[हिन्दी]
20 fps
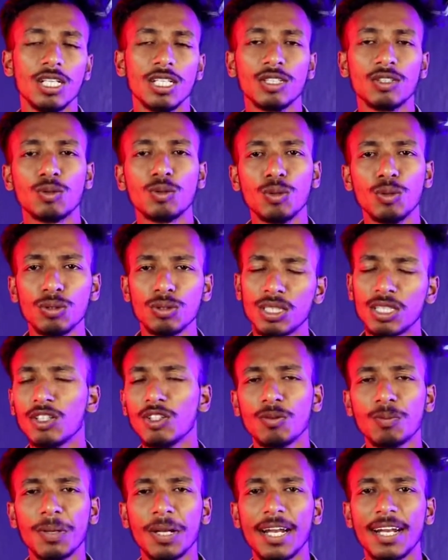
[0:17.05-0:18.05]
हूँ तो
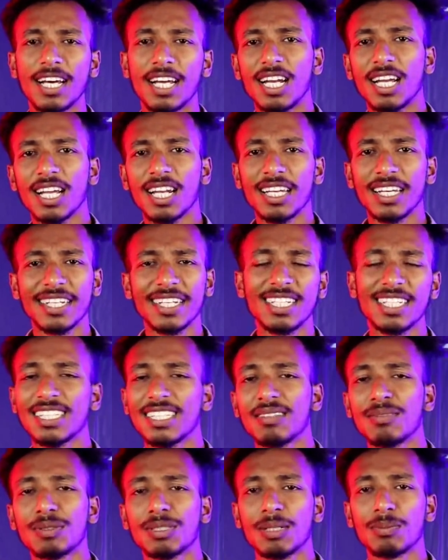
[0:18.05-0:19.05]
तीनों प्लान अलग अलग रेट
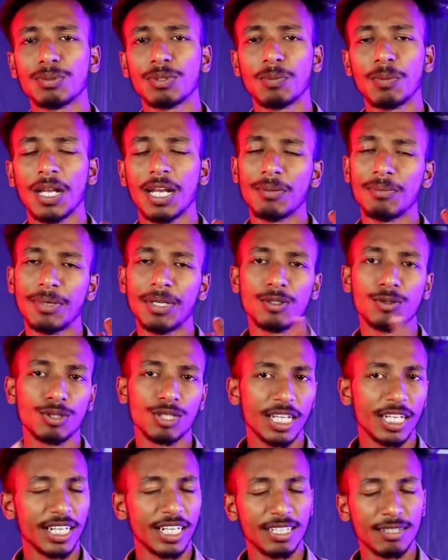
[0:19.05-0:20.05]
के सबसे पहले मैं
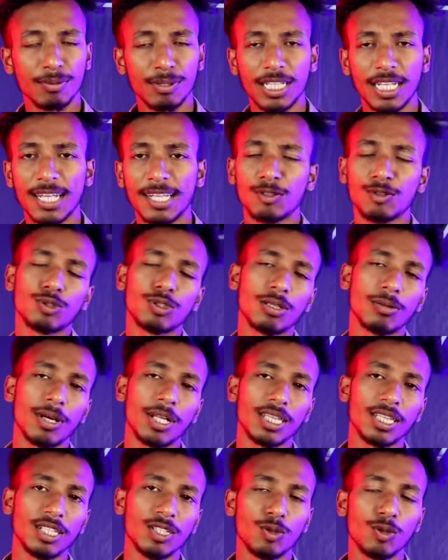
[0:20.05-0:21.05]
उनका रेट बता उसके
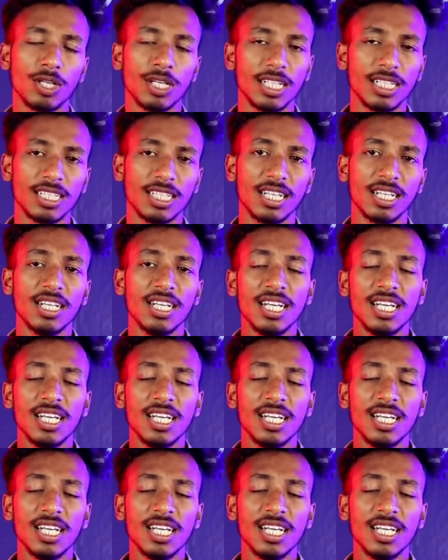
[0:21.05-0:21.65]
बाद तीनों रेट के